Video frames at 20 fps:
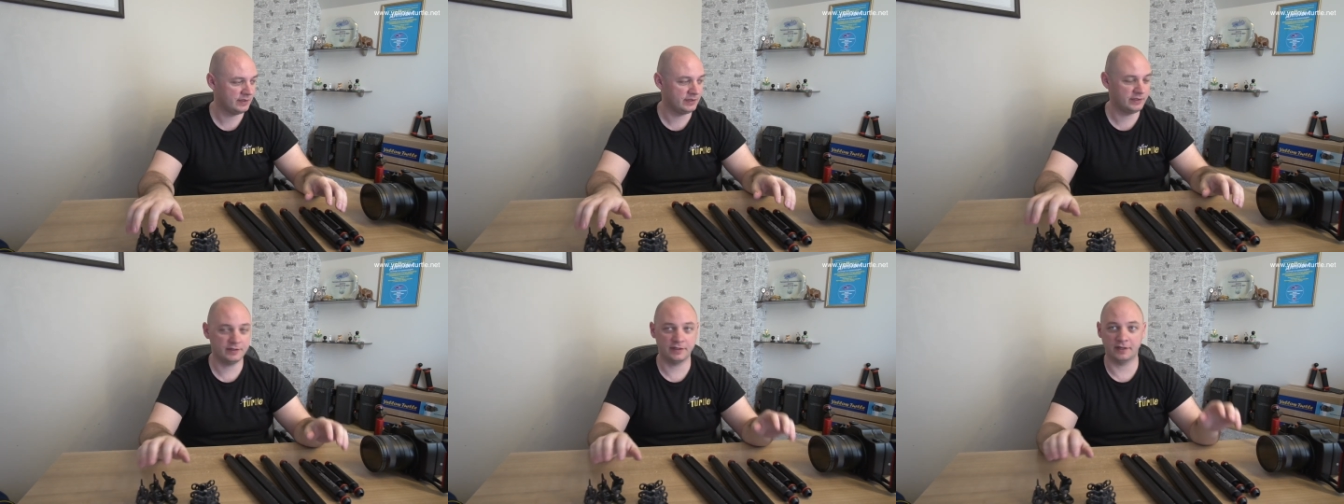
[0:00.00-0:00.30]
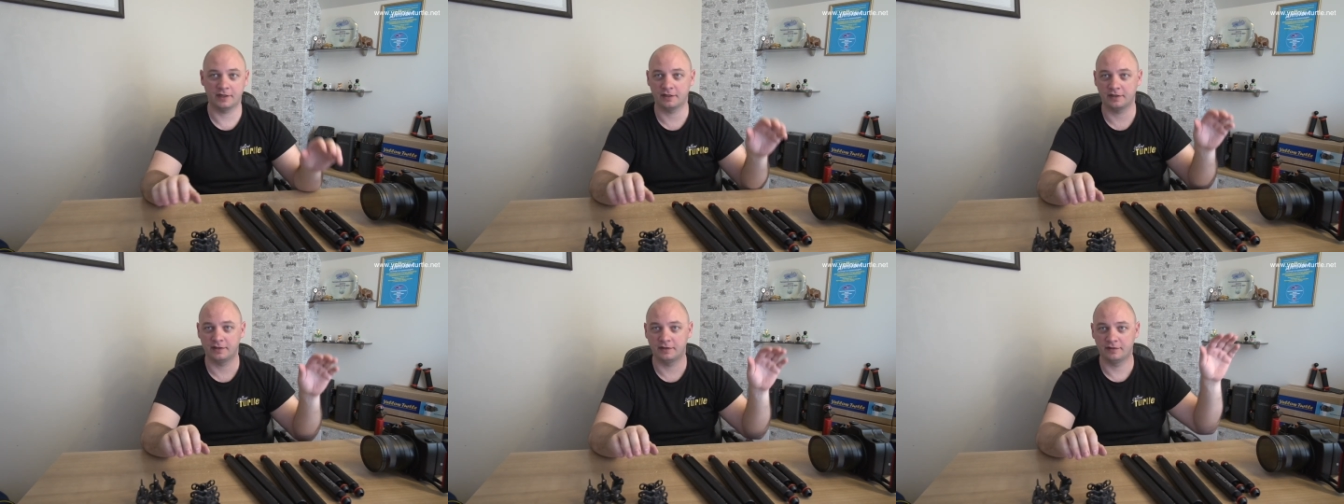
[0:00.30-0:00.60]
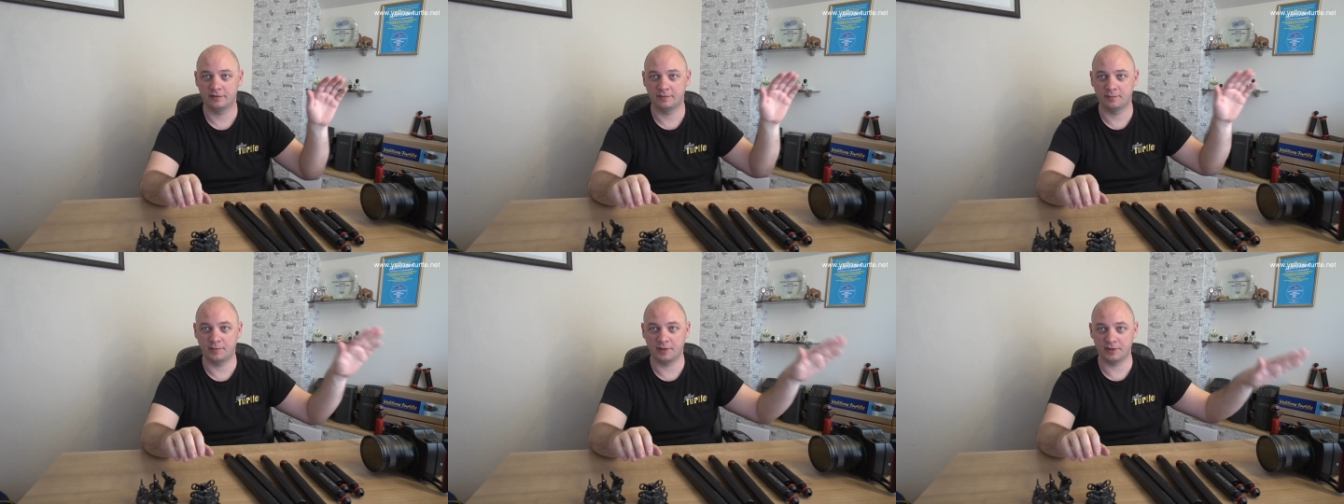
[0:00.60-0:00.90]

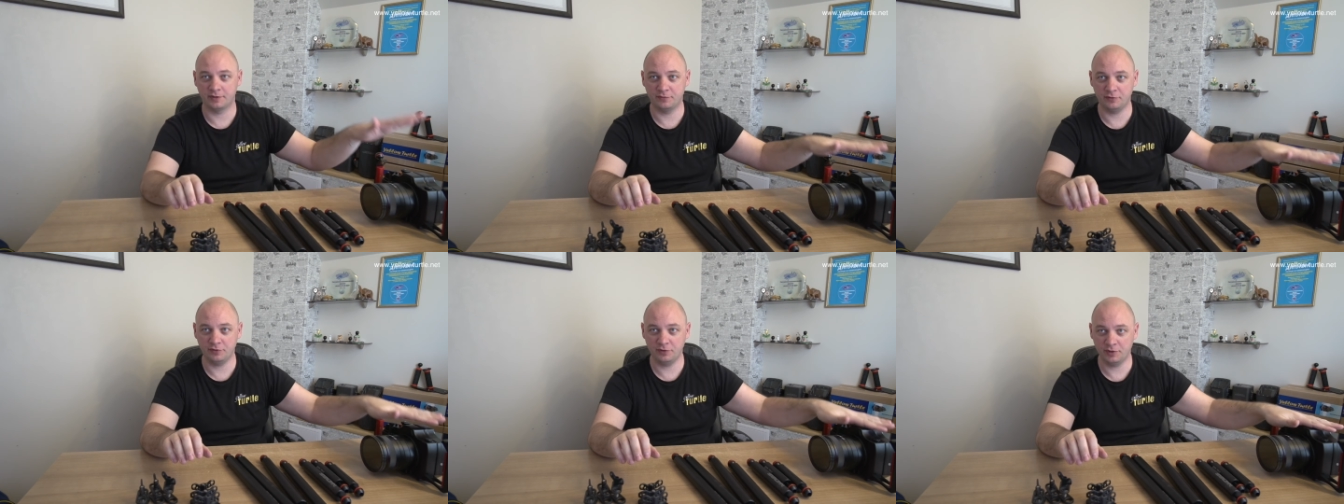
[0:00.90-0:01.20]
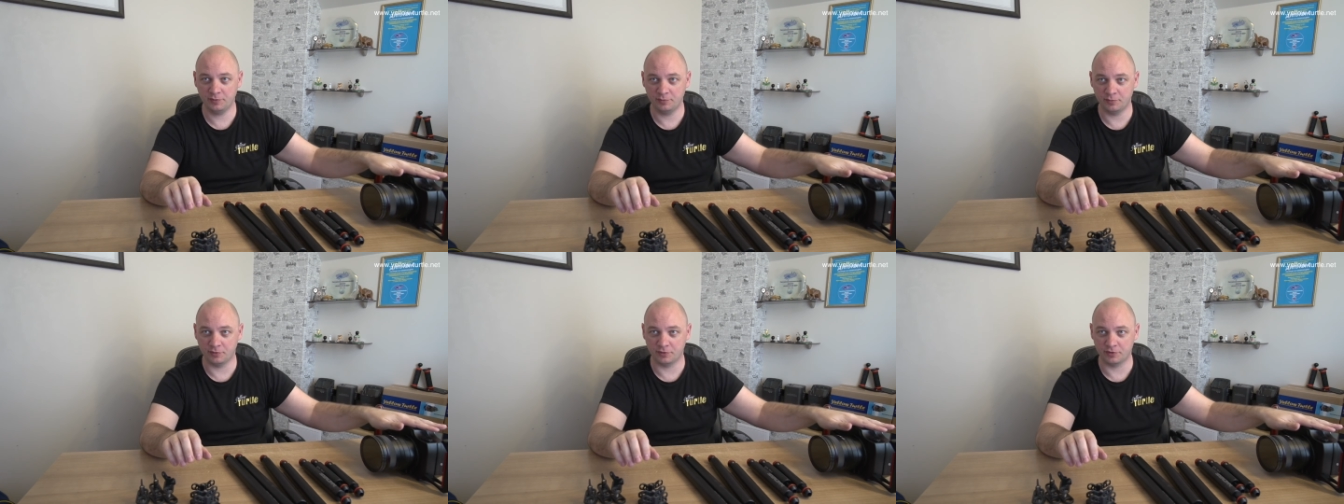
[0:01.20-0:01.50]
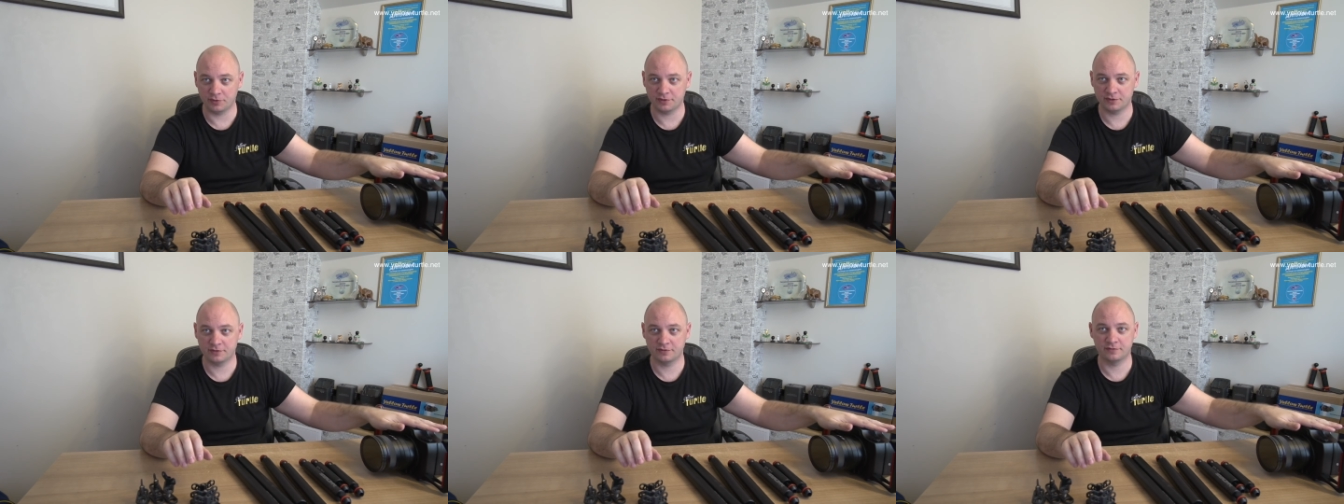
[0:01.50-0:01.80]
Итак, подводный
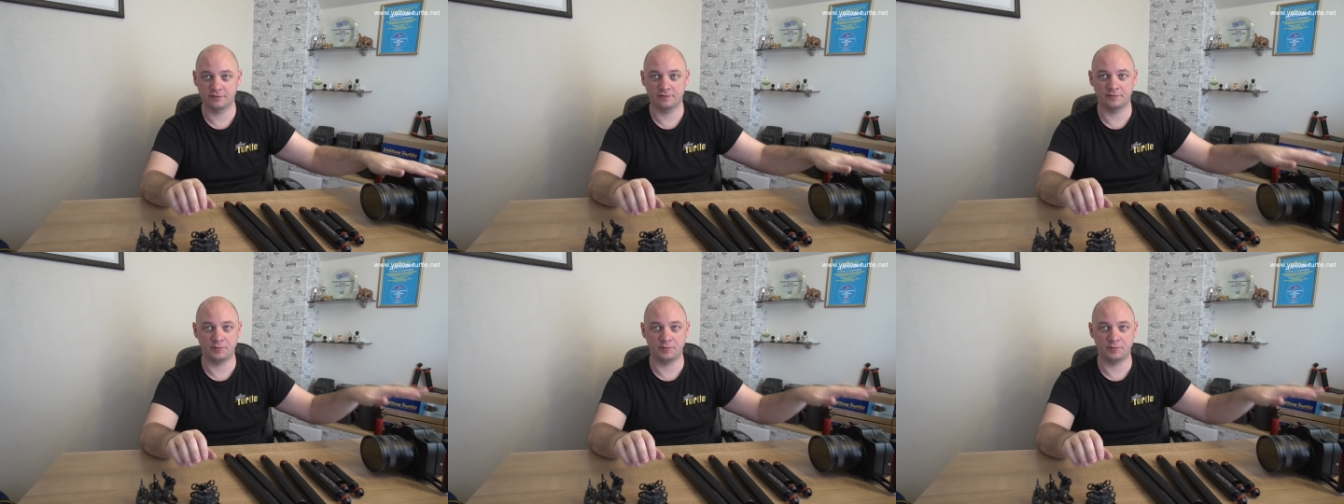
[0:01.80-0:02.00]
бокс